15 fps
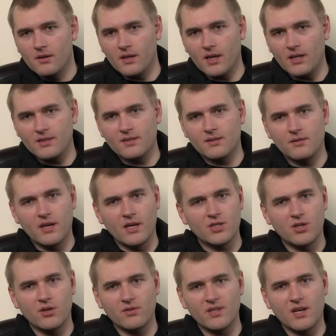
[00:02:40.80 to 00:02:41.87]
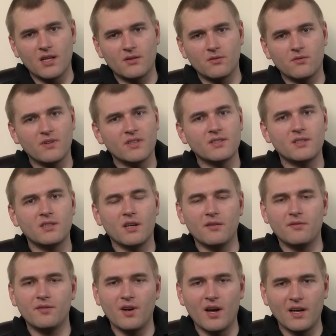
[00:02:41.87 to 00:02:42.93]
die ganzen Herstellungsarten und was die dann
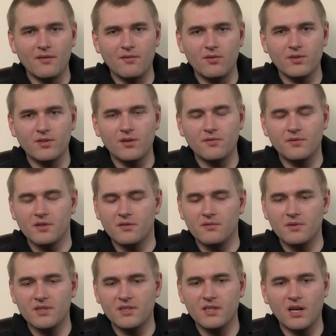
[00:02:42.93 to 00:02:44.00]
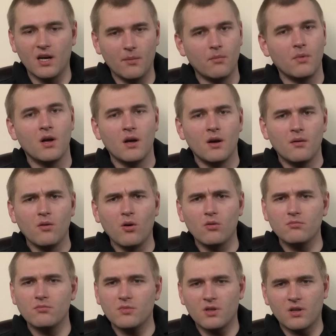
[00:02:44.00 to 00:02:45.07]
für einen Einfluss auf den Whisky haben, noch
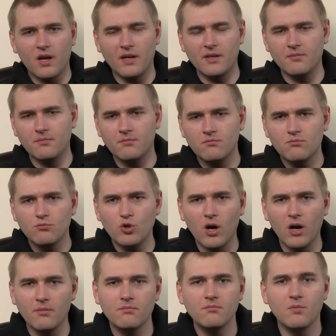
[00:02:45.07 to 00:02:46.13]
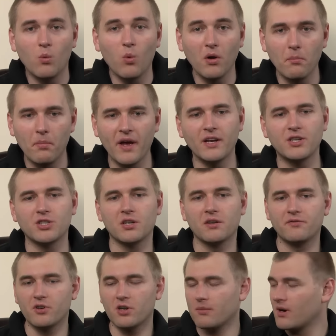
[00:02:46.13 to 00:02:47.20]
einen kleinen ja, One-Pager
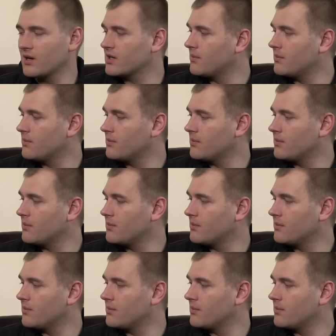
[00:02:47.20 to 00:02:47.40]
dafür gemacht.